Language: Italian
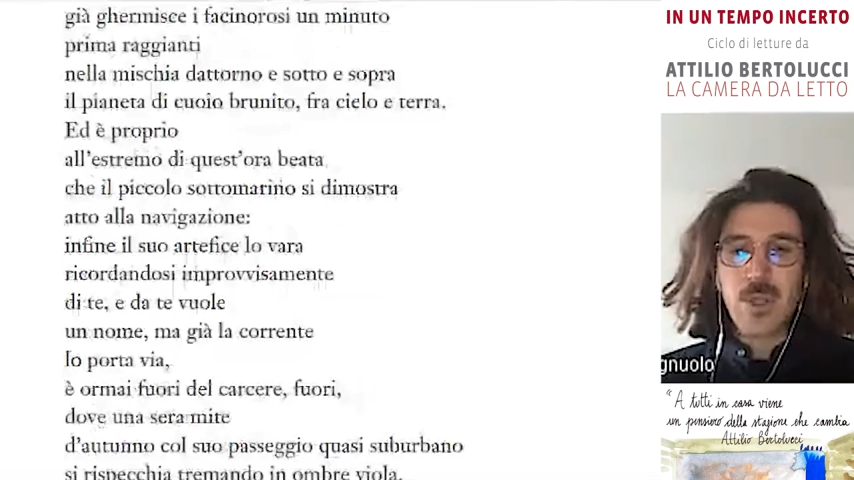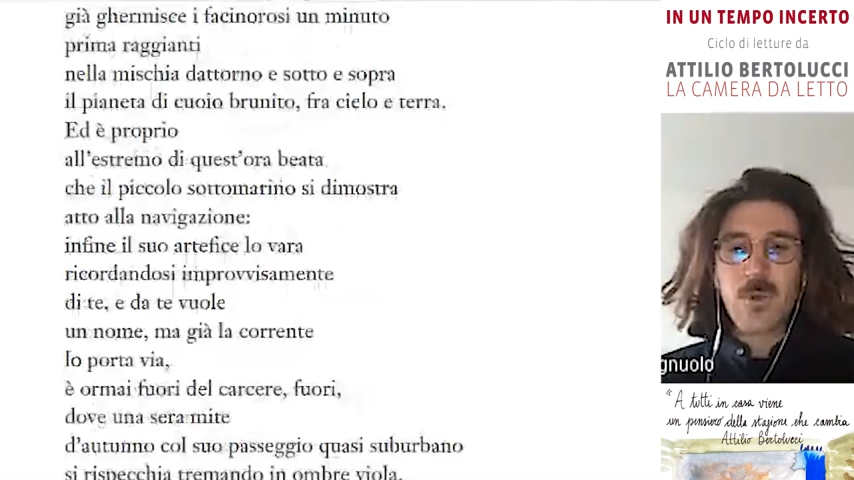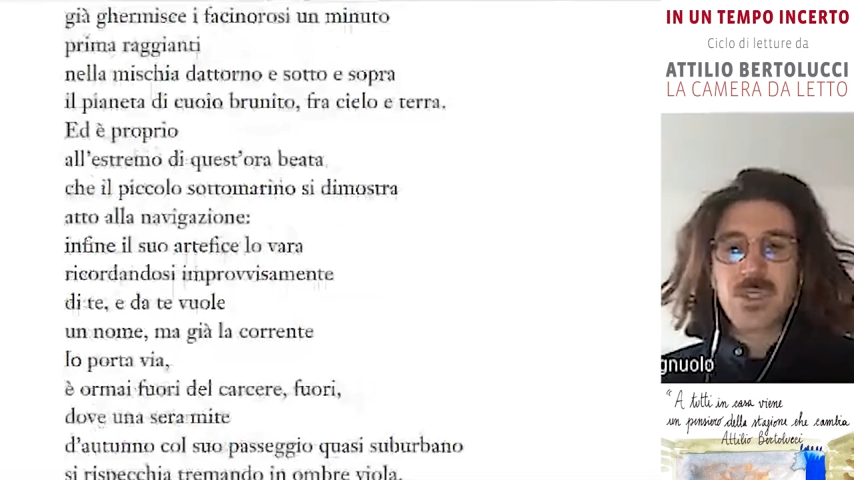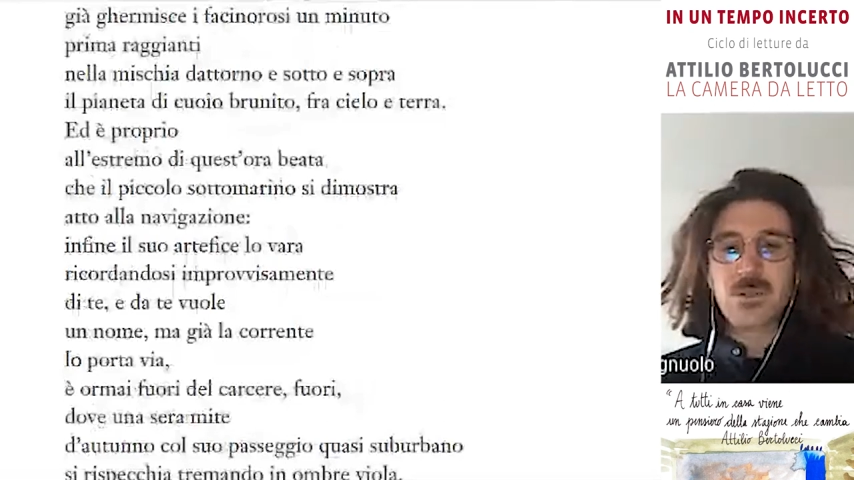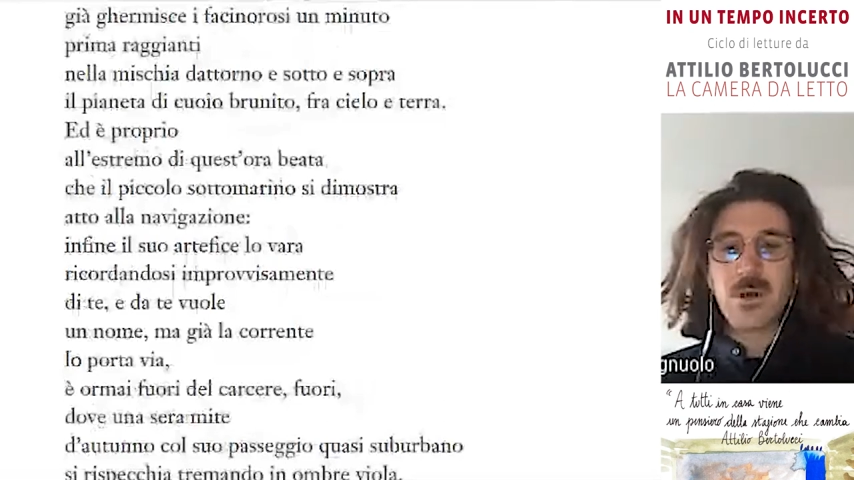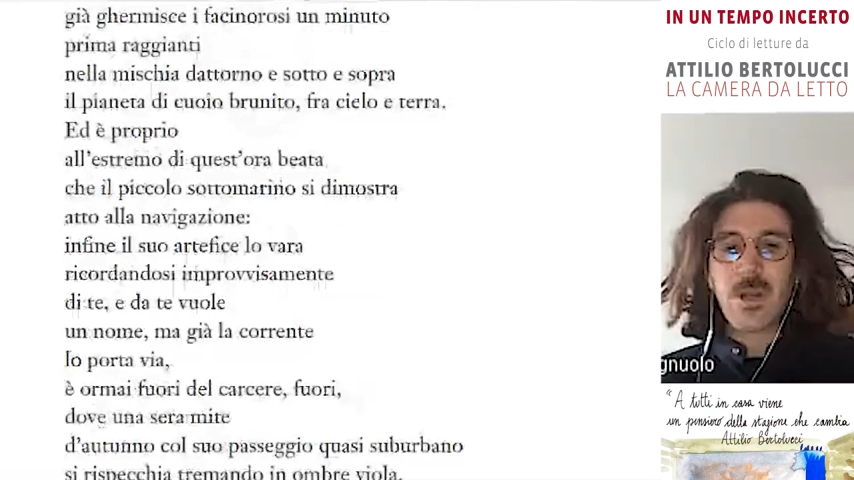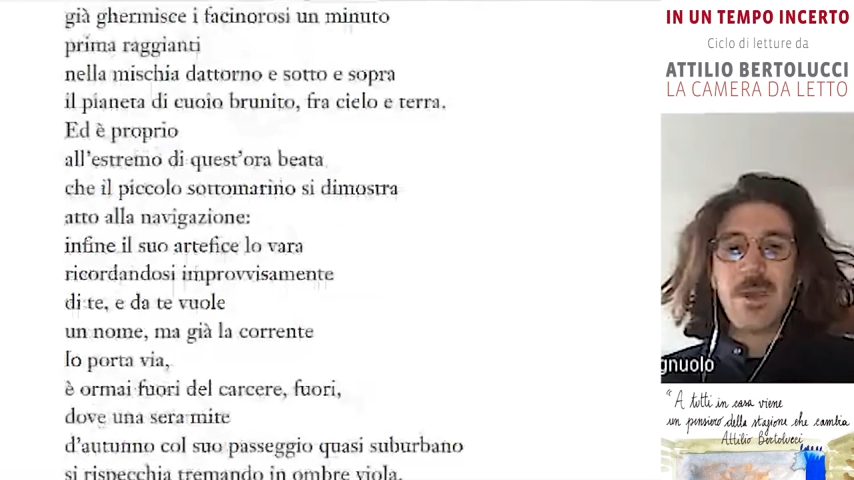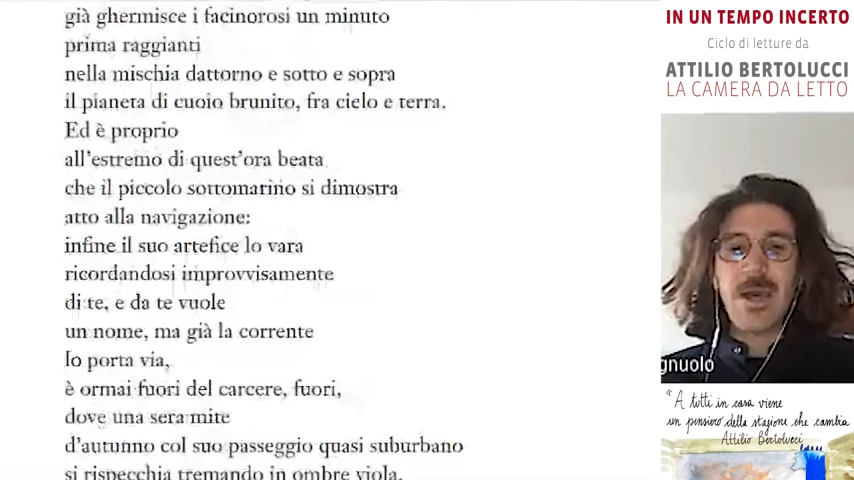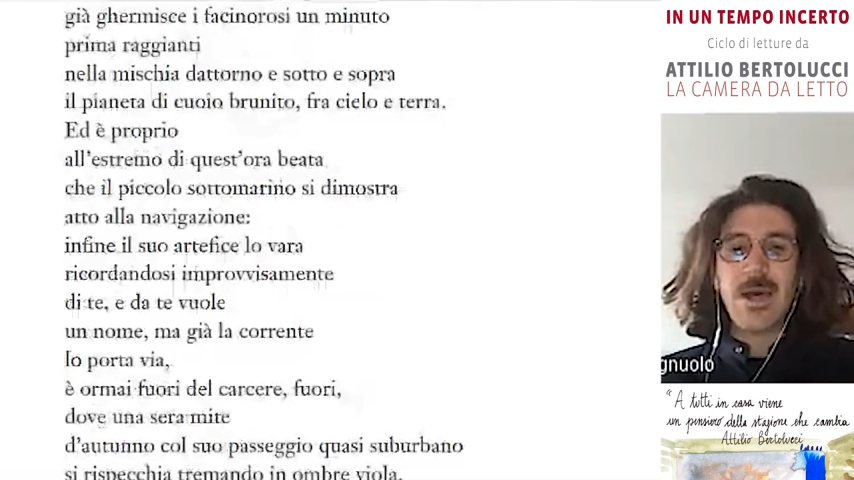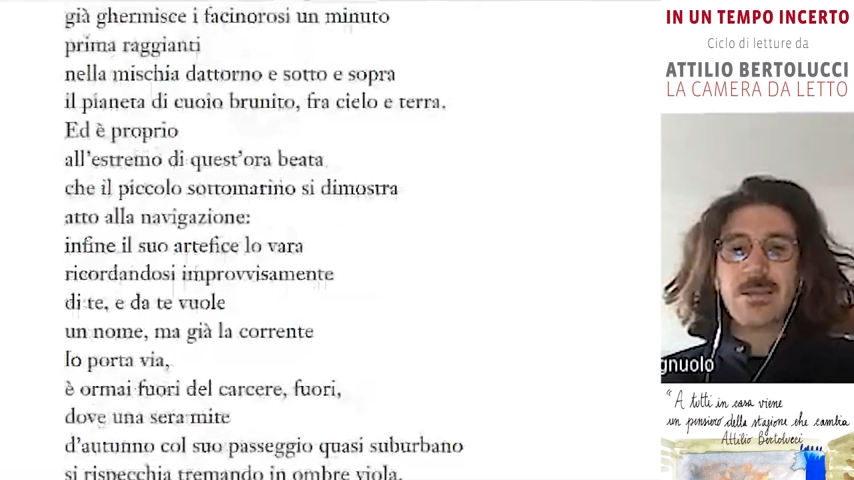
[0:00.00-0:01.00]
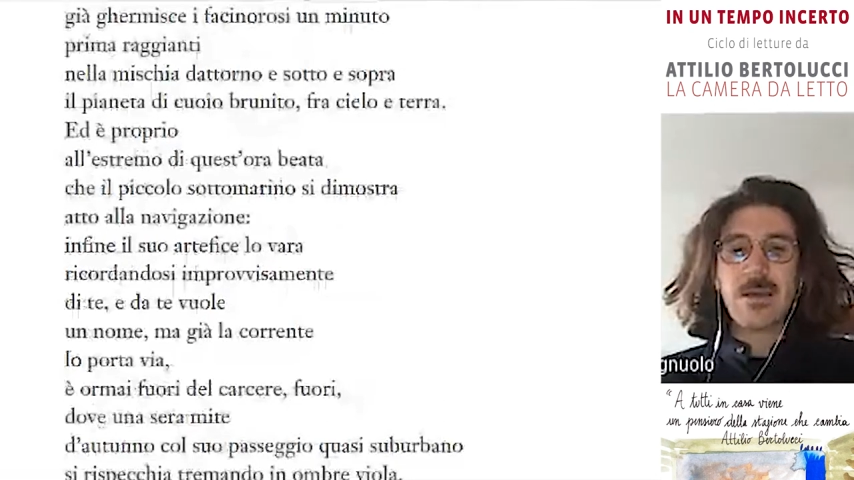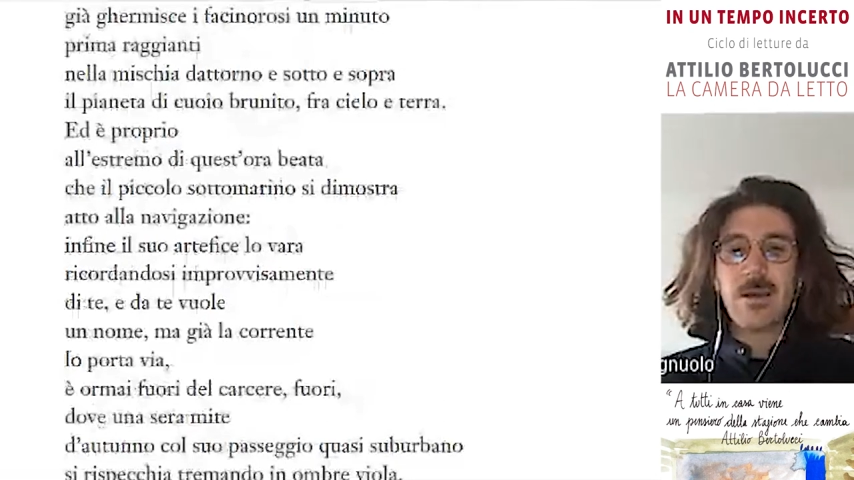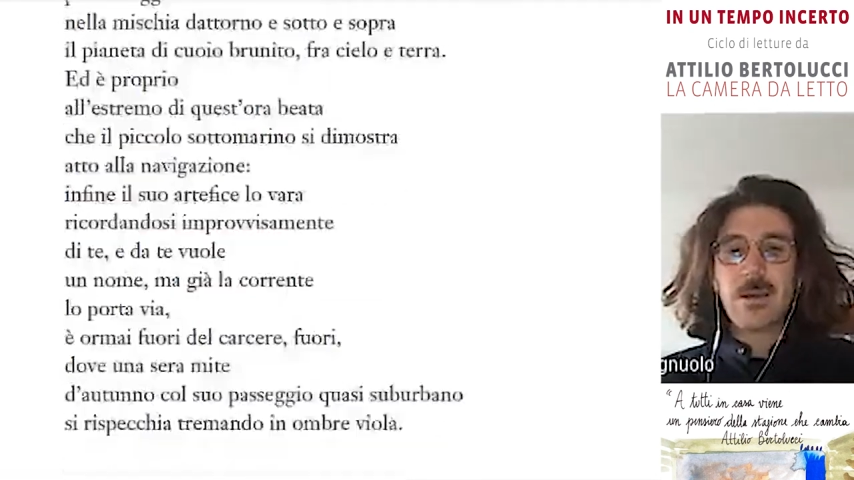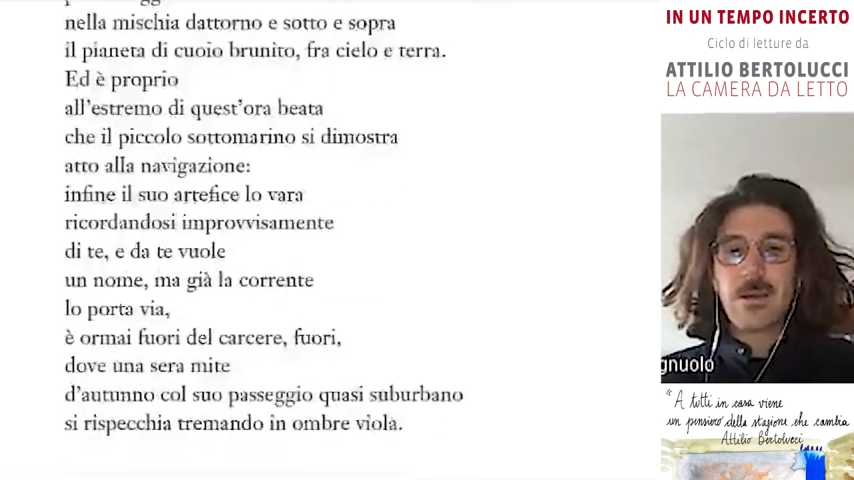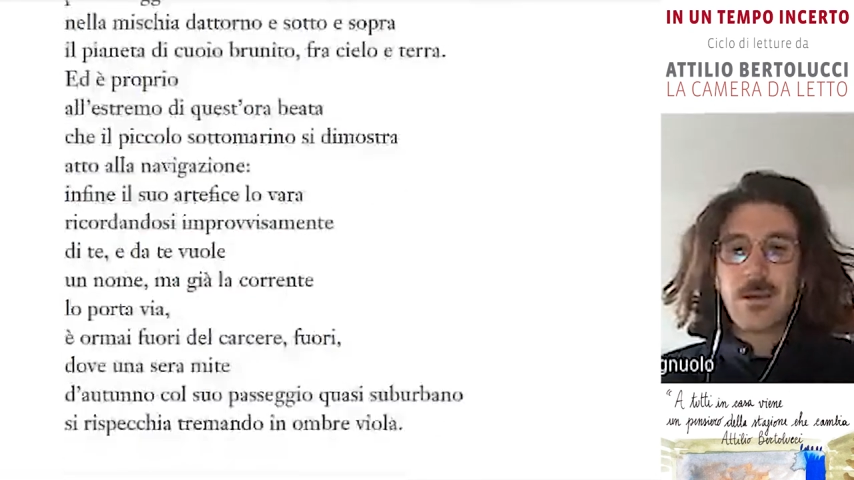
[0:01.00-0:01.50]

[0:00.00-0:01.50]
di quest'ora beata